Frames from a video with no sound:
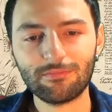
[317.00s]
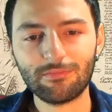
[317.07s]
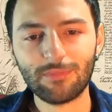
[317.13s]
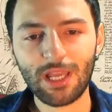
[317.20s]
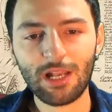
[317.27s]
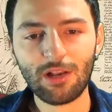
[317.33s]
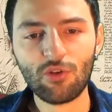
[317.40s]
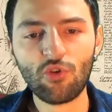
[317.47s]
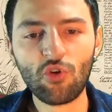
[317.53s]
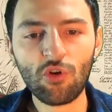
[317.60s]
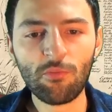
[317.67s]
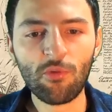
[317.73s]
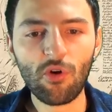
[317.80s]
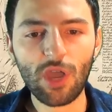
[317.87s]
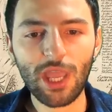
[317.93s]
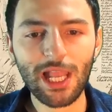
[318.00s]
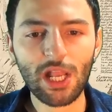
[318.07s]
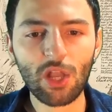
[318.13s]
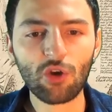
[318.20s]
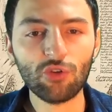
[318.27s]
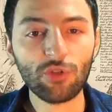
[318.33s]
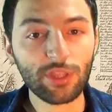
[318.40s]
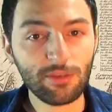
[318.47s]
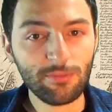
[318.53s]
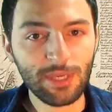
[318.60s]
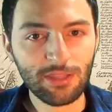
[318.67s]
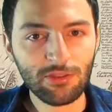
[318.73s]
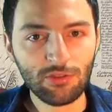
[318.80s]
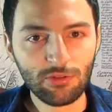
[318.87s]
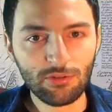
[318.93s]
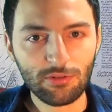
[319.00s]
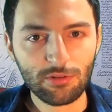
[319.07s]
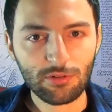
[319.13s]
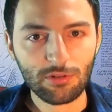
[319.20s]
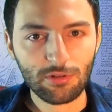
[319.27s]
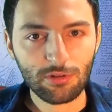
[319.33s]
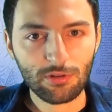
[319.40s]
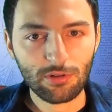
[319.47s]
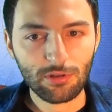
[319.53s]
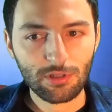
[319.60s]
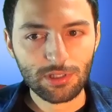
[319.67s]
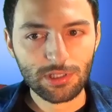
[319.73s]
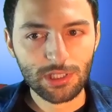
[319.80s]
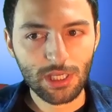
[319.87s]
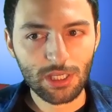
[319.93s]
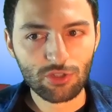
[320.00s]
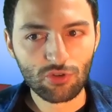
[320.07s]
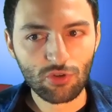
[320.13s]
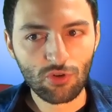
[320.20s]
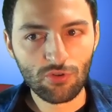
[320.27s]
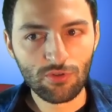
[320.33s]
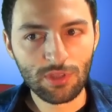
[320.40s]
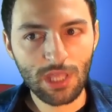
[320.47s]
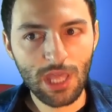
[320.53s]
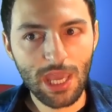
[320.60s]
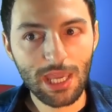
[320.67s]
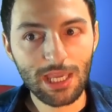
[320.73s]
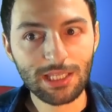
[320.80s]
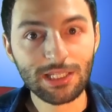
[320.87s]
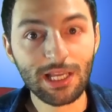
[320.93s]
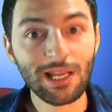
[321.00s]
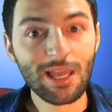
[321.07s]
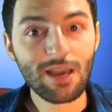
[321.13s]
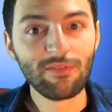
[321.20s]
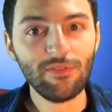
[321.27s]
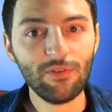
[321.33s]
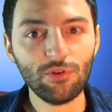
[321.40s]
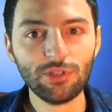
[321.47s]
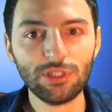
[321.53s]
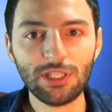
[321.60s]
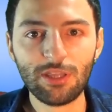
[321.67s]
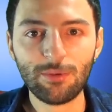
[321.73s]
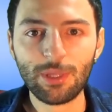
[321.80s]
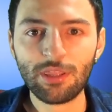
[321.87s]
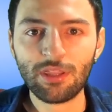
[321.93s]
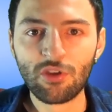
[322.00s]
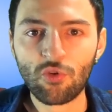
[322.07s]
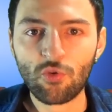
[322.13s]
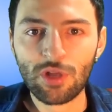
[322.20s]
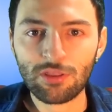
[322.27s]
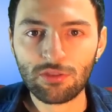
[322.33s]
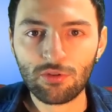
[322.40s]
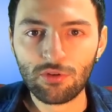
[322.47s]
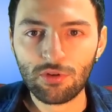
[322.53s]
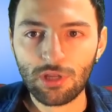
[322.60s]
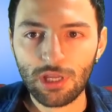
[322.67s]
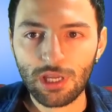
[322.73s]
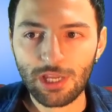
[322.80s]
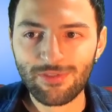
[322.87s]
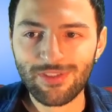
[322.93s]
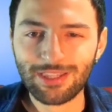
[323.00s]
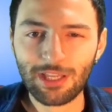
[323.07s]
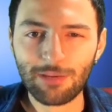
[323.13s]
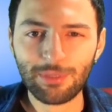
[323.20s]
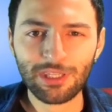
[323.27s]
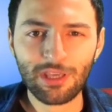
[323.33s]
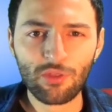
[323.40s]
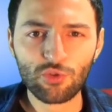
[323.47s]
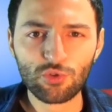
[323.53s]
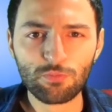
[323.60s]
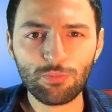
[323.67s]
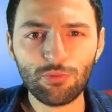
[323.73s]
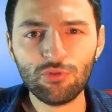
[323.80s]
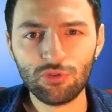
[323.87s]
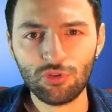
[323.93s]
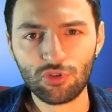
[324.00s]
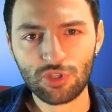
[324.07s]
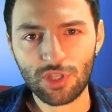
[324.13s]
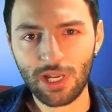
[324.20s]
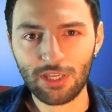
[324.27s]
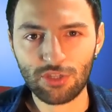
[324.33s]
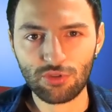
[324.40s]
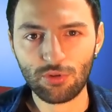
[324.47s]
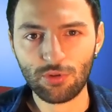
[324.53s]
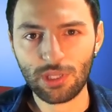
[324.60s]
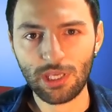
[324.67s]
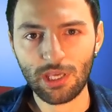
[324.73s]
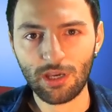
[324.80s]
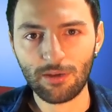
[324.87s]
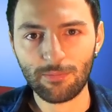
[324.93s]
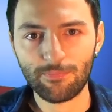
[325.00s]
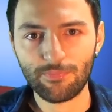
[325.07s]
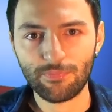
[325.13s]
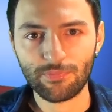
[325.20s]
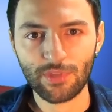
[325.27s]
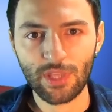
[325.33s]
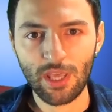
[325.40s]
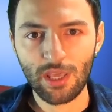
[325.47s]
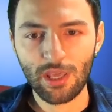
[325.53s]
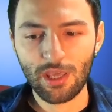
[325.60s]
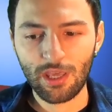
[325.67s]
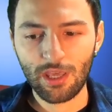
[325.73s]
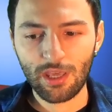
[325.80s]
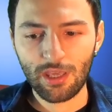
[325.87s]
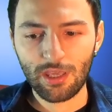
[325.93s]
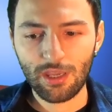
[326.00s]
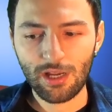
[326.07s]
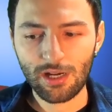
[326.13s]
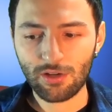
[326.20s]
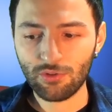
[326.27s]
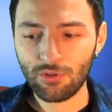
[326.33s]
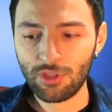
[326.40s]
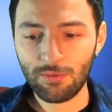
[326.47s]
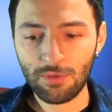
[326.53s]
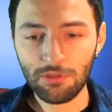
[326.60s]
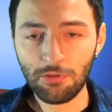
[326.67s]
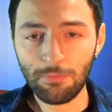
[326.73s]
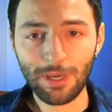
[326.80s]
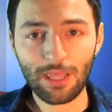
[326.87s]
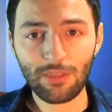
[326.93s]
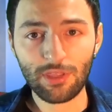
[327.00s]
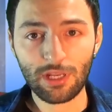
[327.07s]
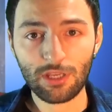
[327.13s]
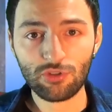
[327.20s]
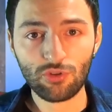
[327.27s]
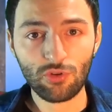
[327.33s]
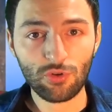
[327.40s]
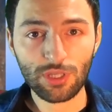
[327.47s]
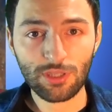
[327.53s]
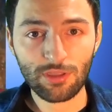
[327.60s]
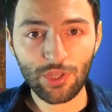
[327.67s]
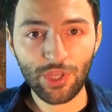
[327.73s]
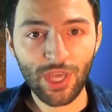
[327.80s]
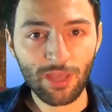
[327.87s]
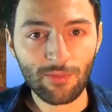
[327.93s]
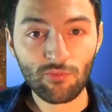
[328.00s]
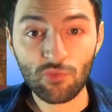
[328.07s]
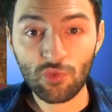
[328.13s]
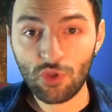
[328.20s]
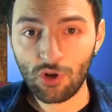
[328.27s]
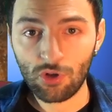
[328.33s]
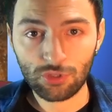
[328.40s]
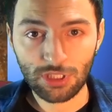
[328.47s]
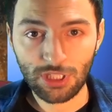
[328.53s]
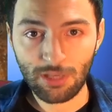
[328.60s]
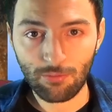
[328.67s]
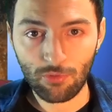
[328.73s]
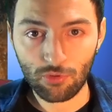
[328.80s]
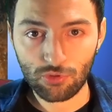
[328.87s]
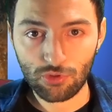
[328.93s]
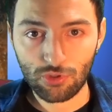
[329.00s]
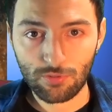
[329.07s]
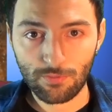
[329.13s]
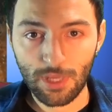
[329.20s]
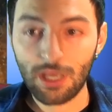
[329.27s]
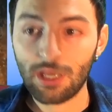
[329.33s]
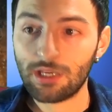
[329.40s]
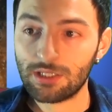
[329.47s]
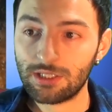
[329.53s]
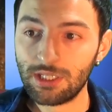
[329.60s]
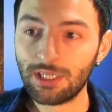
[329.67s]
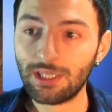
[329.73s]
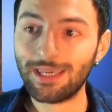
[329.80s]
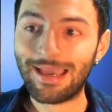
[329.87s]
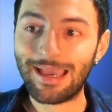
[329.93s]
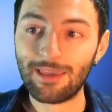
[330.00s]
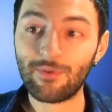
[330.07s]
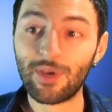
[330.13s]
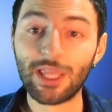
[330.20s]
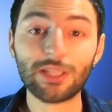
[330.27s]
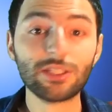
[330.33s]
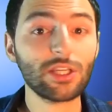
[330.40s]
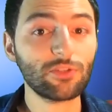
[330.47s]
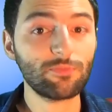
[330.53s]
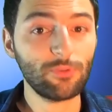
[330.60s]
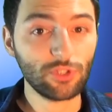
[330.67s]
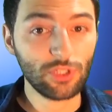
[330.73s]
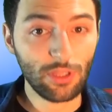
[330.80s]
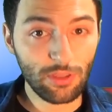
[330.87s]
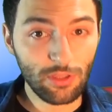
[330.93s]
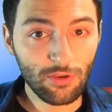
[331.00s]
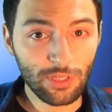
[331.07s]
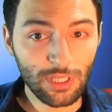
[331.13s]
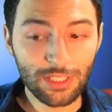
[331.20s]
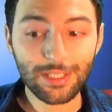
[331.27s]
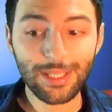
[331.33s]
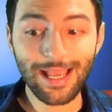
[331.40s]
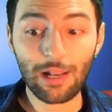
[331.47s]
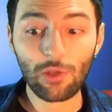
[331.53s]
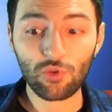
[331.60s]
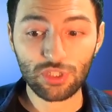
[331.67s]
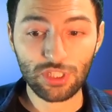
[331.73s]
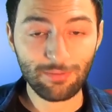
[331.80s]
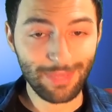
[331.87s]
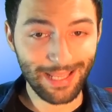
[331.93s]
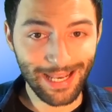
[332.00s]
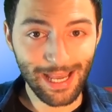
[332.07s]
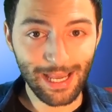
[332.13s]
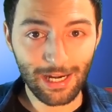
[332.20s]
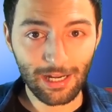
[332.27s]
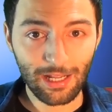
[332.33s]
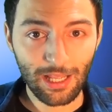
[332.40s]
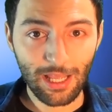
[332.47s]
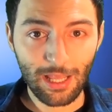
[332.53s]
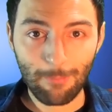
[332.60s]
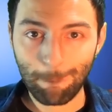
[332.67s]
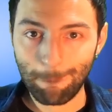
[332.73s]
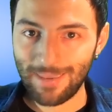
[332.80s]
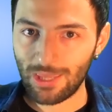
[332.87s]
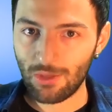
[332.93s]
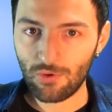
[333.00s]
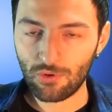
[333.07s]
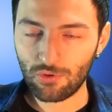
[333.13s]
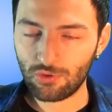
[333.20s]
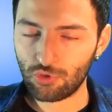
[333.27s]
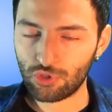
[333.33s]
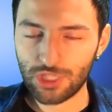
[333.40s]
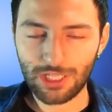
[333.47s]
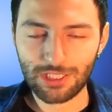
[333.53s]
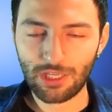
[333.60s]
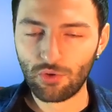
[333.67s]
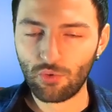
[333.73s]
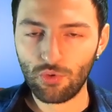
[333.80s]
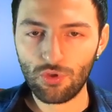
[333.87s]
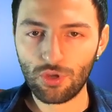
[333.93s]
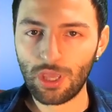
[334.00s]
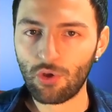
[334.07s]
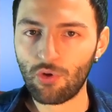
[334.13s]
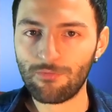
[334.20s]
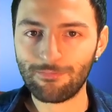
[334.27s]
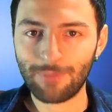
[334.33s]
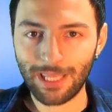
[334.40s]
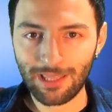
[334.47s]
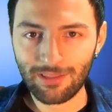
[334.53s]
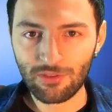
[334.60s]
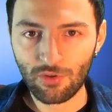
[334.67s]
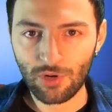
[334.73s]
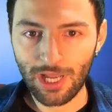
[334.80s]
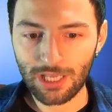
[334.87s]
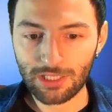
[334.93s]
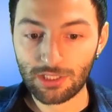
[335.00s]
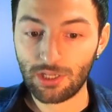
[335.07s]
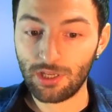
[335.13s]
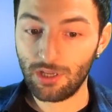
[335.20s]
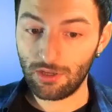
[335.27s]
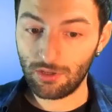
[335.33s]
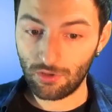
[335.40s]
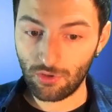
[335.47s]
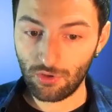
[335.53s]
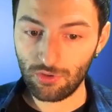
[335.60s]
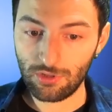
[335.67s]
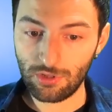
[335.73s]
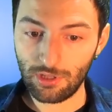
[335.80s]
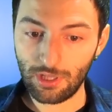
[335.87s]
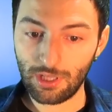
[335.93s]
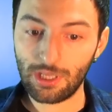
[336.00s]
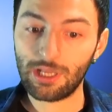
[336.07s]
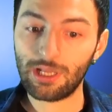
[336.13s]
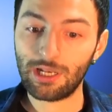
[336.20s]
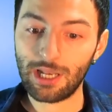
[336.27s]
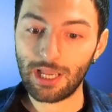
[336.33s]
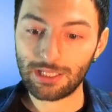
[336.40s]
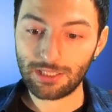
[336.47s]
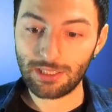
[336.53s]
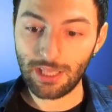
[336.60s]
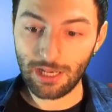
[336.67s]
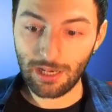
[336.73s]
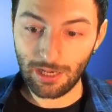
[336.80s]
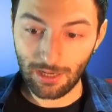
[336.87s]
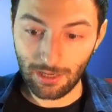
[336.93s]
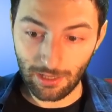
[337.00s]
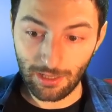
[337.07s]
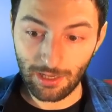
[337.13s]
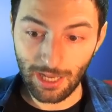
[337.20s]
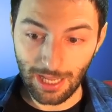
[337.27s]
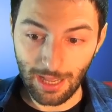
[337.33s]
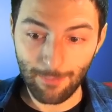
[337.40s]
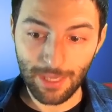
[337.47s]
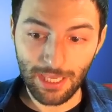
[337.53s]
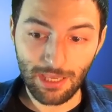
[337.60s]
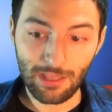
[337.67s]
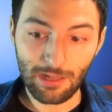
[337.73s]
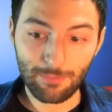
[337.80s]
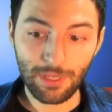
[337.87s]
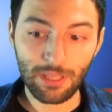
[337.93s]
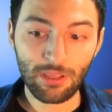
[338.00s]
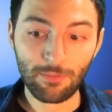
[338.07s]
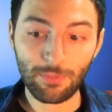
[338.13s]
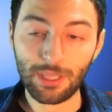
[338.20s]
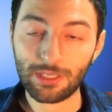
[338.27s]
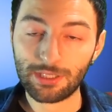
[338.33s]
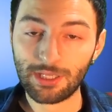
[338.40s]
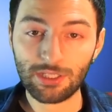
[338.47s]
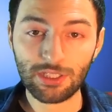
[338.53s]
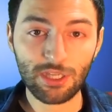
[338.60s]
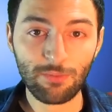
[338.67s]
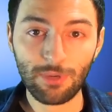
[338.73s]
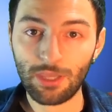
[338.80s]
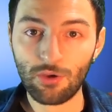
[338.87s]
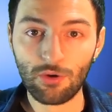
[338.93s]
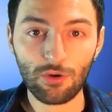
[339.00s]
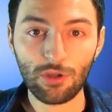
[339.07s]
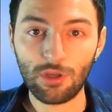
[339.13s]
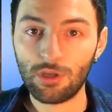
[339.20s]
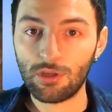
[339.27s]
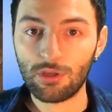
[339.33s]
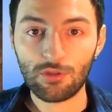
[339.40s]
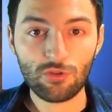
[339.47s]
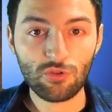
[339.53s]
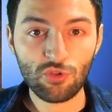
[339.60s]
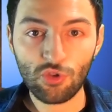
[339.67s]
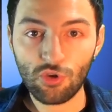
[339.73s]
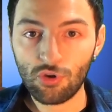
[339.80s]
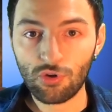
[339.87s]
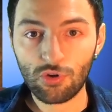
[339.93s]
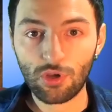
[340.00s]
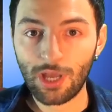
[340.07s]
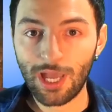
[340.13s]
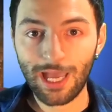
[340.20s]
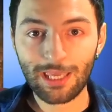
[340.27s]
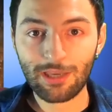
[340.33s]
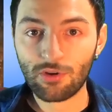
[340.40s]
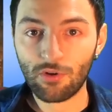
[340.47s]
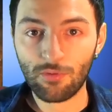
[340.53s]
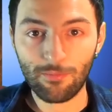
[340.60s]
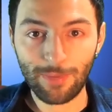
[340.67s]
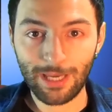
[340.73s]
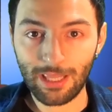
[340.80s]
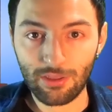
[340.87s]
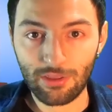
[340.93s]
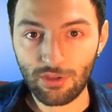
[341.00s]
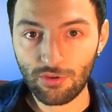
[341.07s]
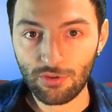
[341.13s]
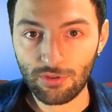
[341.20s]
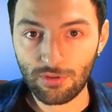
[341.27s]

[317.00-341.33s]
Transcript: el cómo el conocimiento se esconde y sale a flote de vez en cuando en determinados puntos de la historia. El conocimiento para hacer eso hoy en día no lo tenemos. Sí que hay varias exposiciones de algo similar, pero os aseguro que comparándolas con las de la capilla del príncipe de San Severo, no hay comparación,